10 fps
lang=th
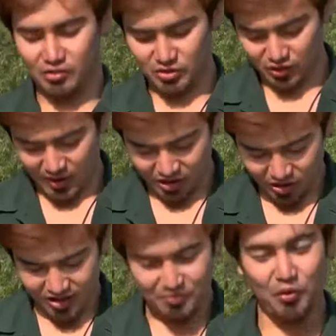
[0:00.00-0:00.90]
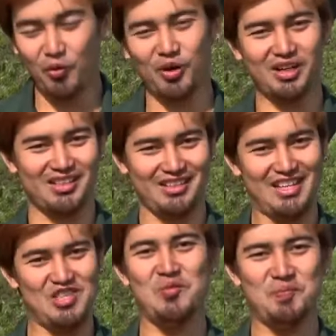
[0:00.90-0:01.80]
รู้สึกว่าตอนนี้พุง
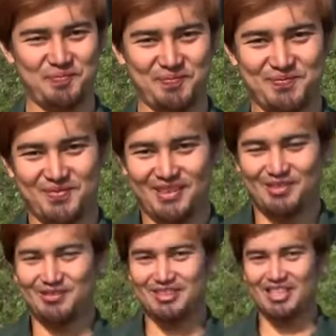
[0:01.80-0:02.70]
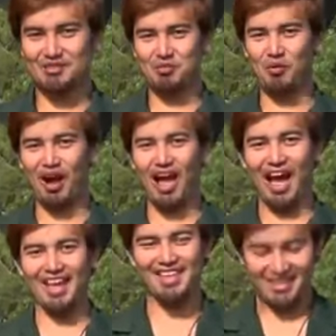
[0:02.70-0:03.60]
ยุบพุงหาย